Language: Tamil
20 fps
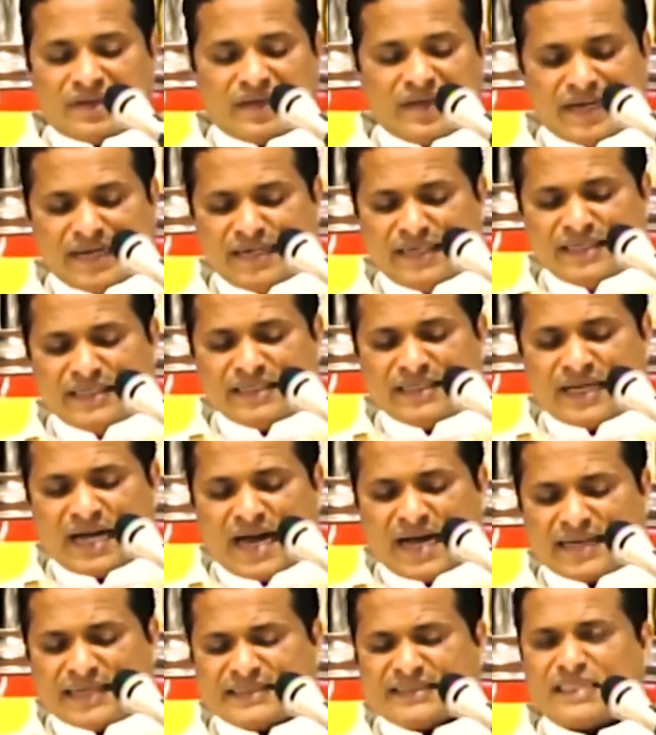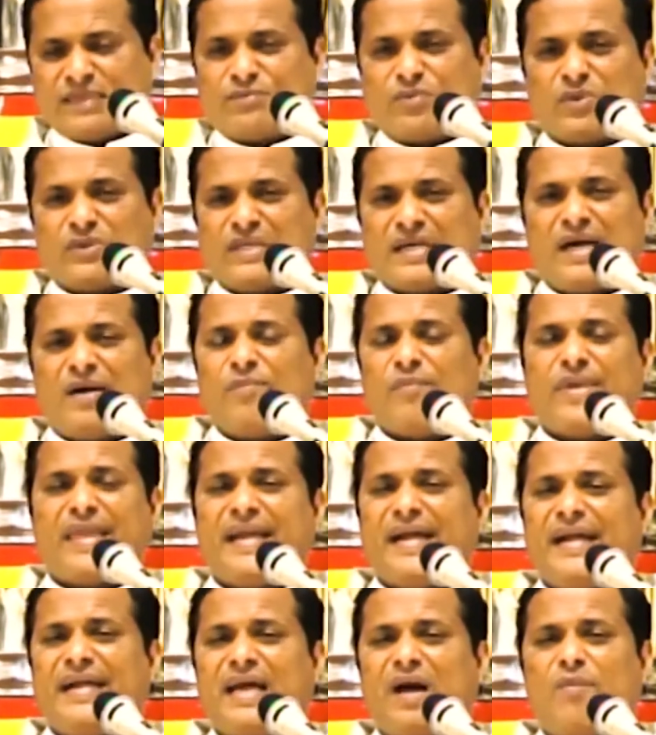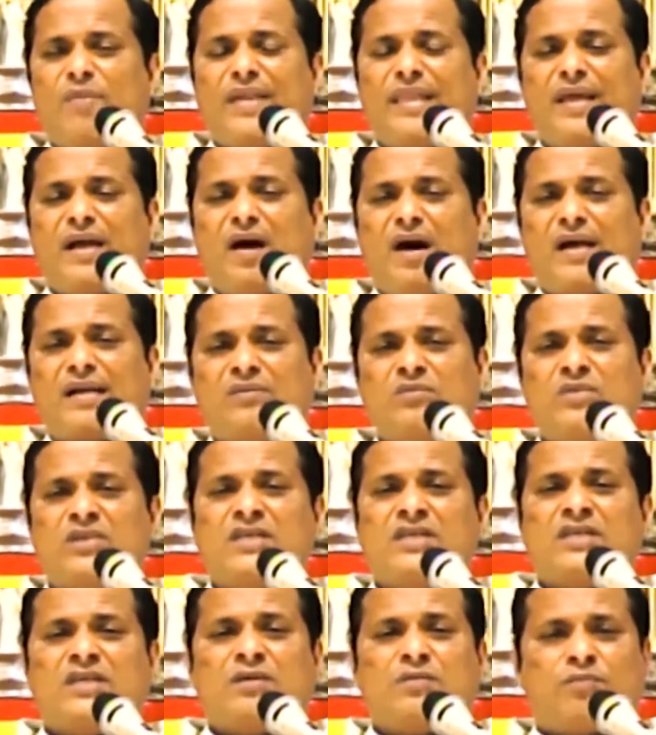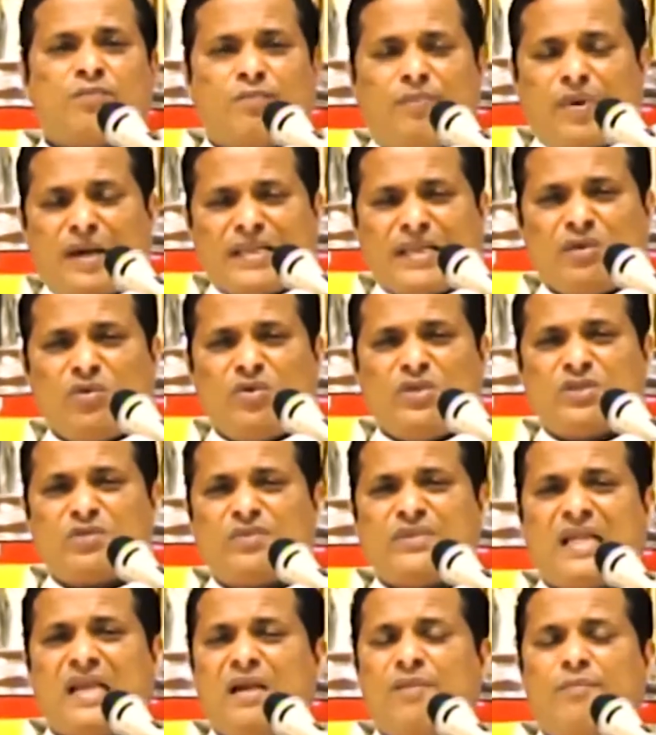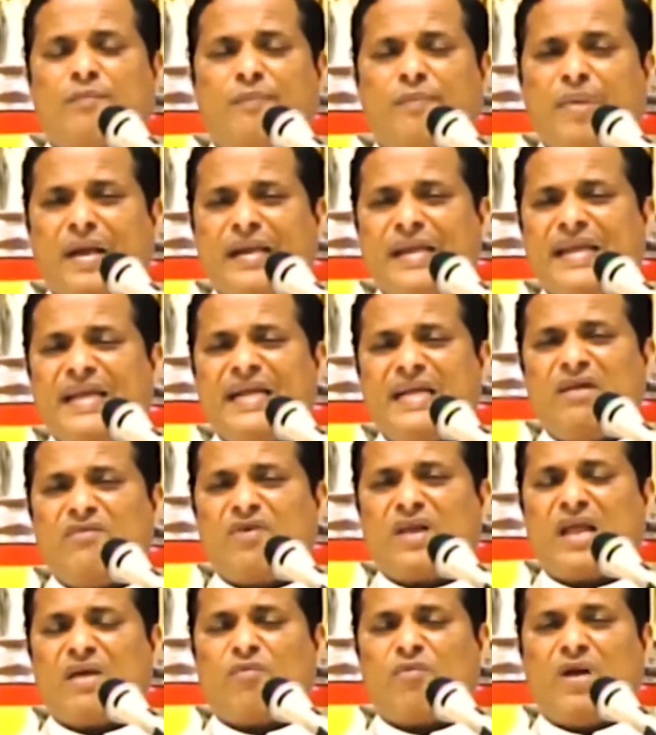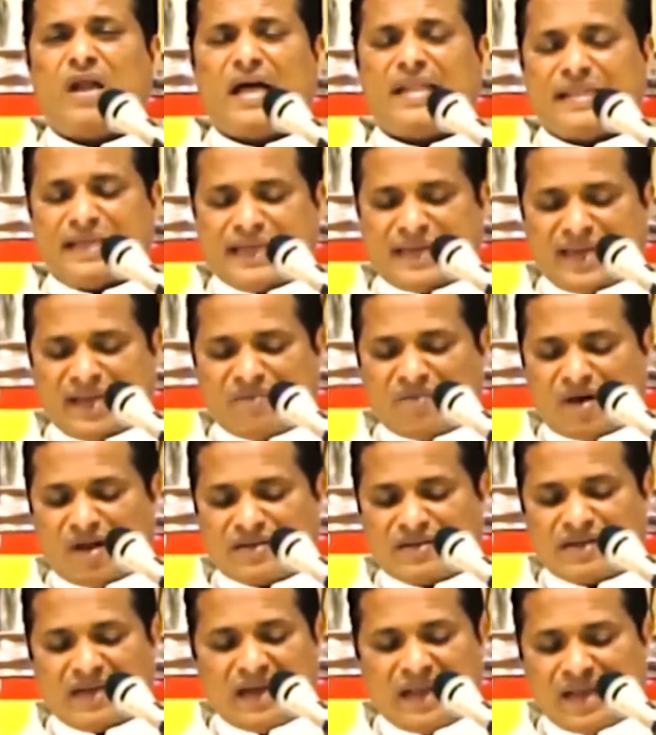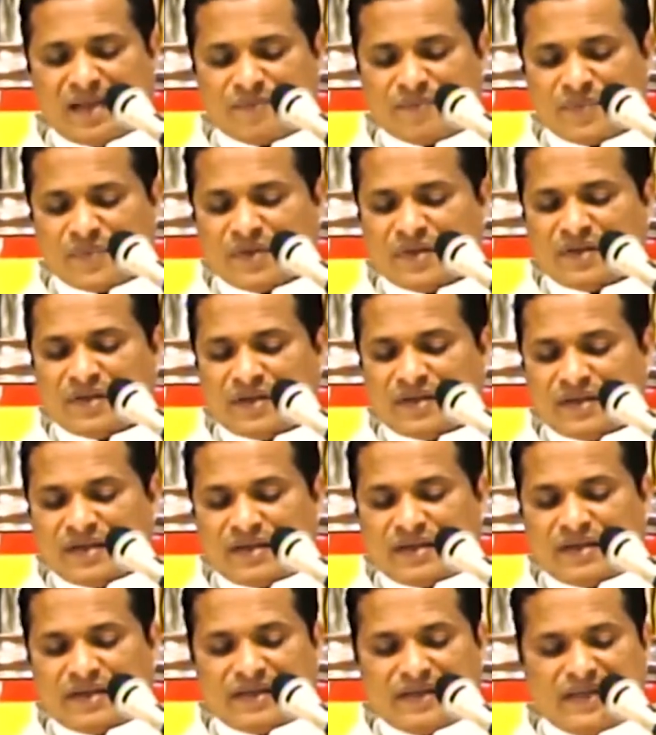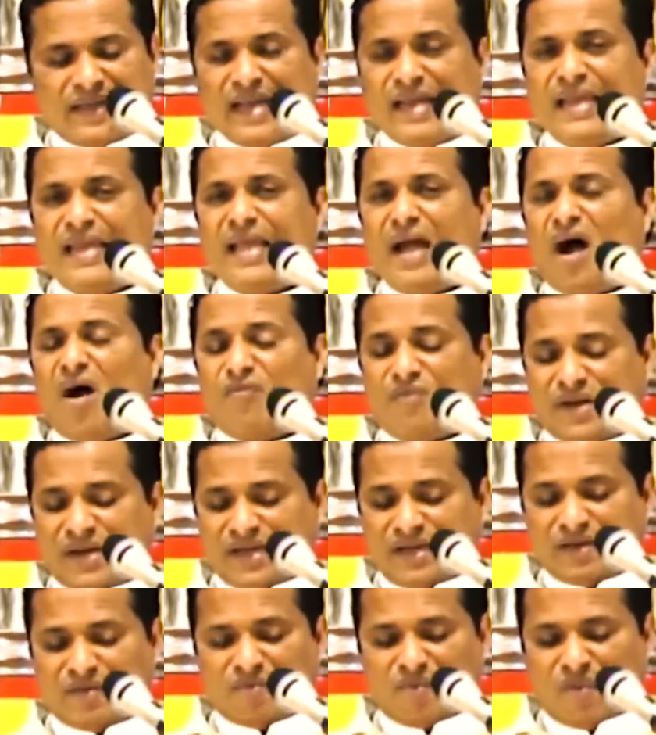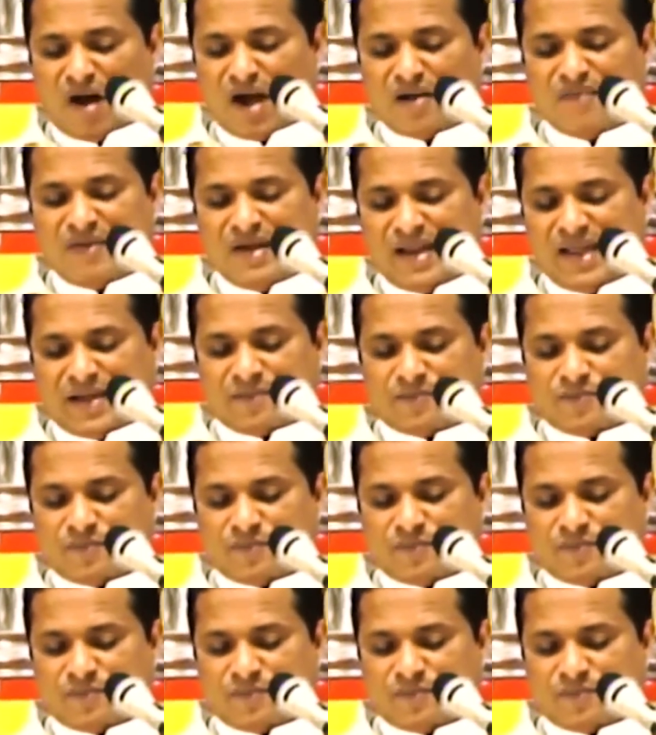இரண்டு அரசு புத்தகம் இரண்டாம் அதிகாரம் பதினொன்று முதல் பன்னிரண்டு வரை உள்ள அந்த இறைவாத்திலே எலியாவின் வாழ்விலே